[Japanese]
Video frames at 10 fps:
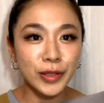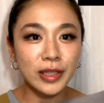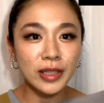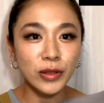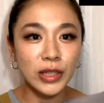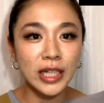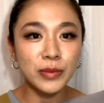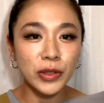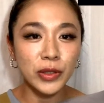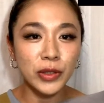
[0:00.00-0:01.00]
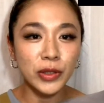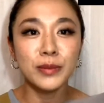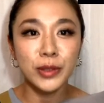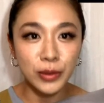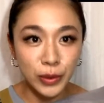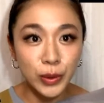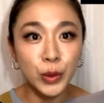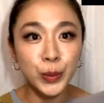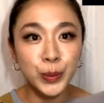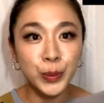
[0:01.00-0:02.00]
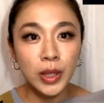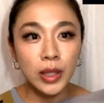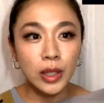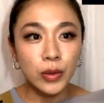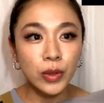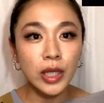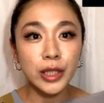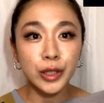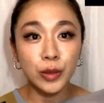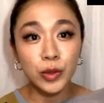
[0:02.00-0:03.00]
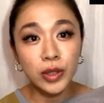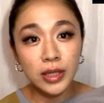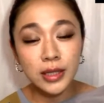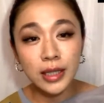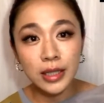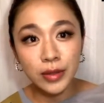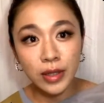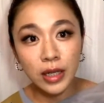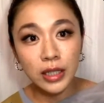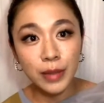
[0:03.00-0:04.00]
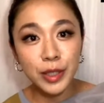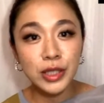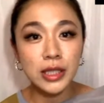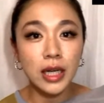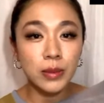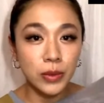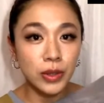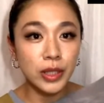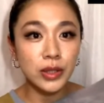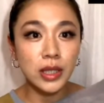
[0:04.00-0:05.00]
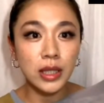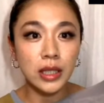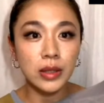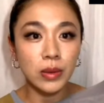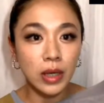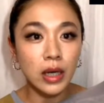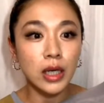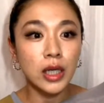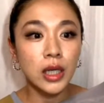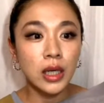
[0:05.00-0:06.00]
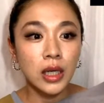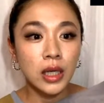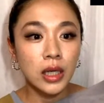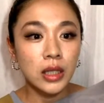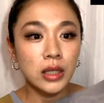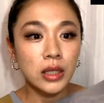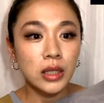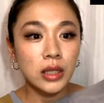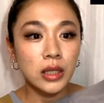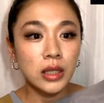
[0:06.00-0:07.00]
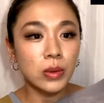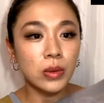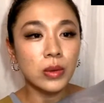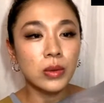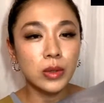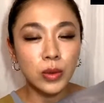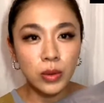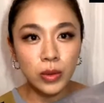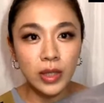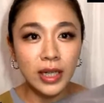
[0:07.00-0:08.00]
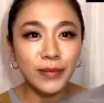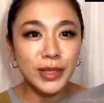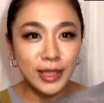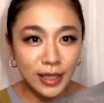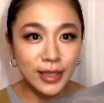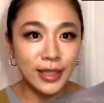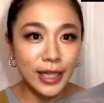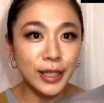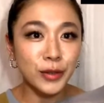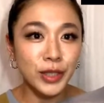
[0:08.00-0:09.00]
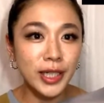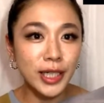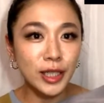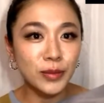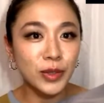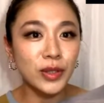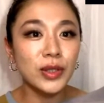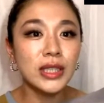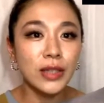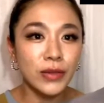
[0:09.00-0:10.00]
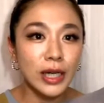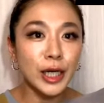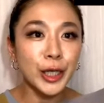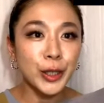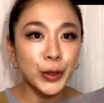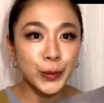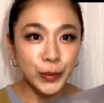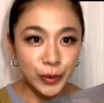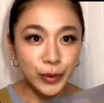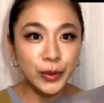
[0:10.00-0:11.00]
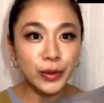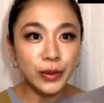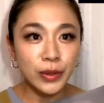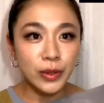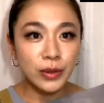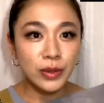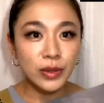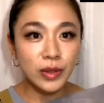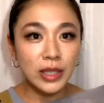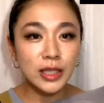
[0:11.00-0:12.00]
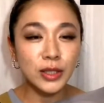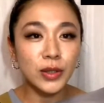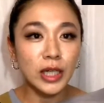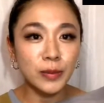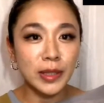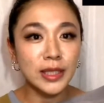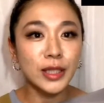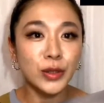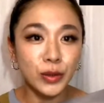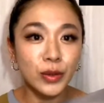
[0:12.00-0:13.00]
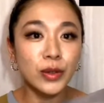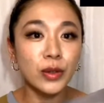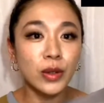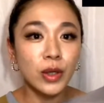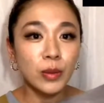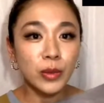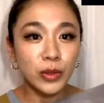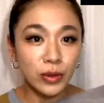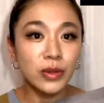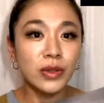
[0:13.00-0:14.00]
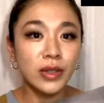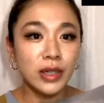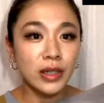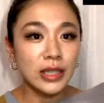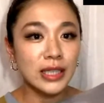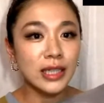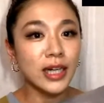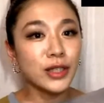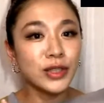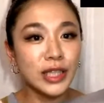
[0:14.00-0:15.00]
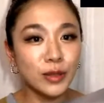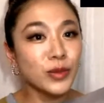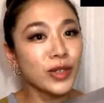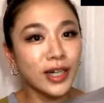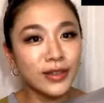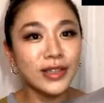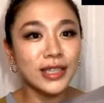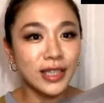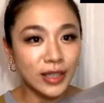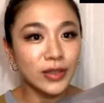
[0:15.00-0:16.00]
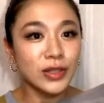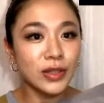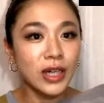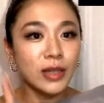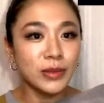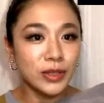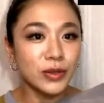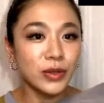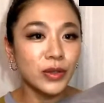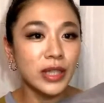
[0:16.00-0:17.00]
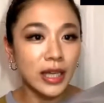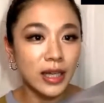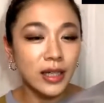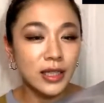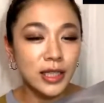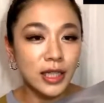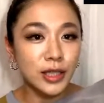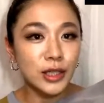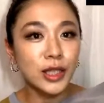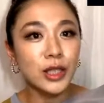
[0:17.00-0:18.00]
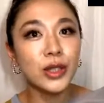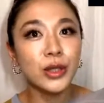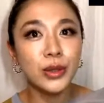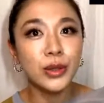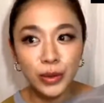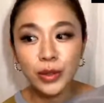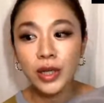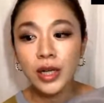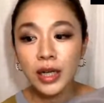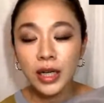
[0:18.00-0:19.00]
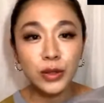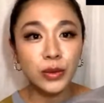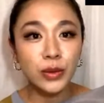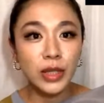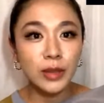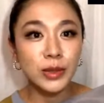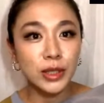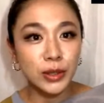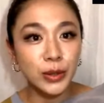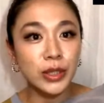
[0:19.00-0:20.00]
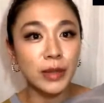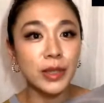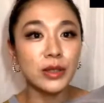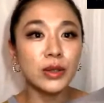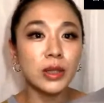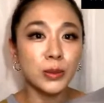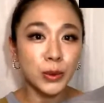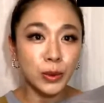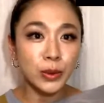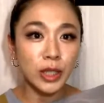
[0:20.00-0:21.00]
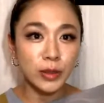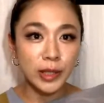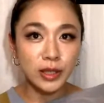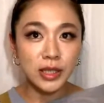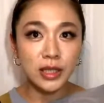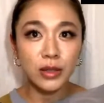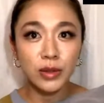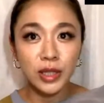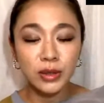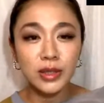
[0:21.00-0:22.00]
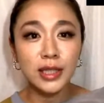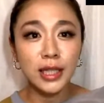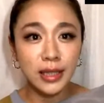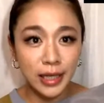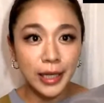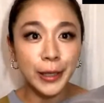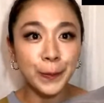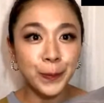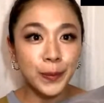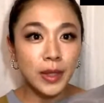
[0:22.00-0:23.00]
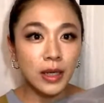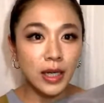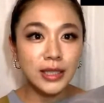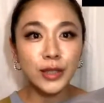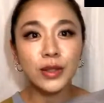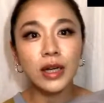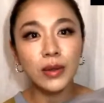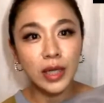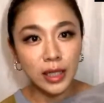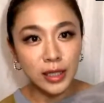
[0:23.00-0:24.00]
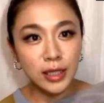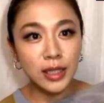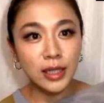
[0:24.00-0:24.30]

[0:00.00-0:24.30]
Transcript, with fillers: 取り入れるもの食べるものをオーガニックなものにしたりとか食べる時間も気をつけたりとかそういうのを心がけました。で取り入れてるものとしてはもう本当に純度100%のもの私が愛用してるものがあるんですけどそのハーブを飲んで生活してるっていうのとあと固形物を食べる時もなるべく時間を気をつけて朝とかは